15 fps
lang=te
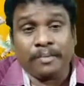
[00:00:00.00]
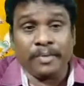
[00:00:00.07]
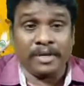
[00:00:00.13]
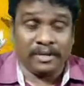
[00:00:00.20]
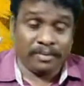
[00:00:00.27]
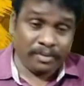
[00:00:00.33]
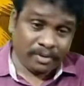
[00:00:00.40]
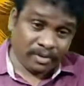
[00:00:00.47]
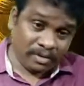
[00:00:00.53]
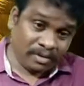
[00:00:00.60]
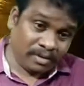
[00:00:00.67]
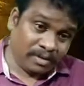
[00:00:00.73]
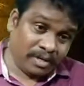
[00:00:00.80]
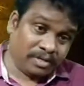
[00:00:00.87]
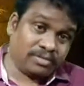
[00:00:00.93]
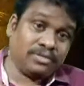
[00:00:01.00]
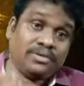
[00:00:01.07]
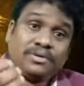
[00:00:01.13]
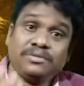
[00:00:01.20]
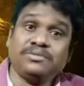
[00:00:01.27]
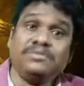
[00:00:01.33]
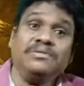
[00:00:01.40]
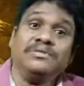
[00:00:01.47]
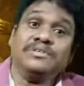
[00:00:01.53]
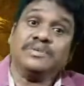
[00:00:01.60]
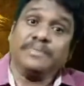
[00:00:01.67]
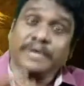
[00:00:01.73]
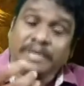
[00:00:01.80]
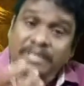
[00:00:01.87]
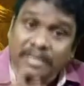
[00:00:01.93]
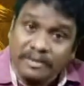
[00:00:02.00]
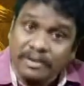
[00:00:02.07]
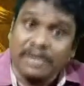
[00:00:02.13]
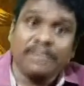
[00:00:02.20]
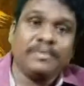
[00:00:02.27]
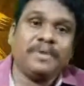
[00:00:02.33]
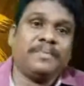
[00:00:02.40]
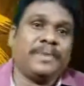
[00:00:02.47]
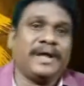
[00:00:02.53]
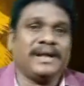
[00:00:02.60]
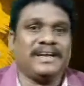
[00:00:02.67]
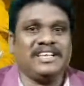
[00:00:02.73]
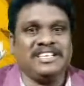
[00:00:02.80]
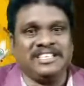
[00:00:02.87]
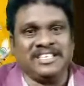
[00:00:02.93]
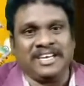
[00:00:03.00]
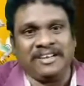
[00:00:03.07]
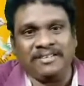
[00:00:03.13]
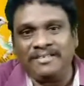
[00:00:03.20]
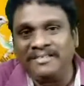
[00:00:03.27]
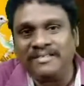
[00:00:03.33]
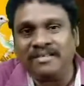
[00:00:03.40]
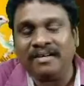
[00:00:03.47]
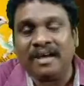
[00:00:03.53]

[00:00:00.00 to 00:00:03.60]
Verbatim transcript: మీరు యేసుక్రీస్తు నిజమైన దేవుడు అని మీరు ప్రకటించారు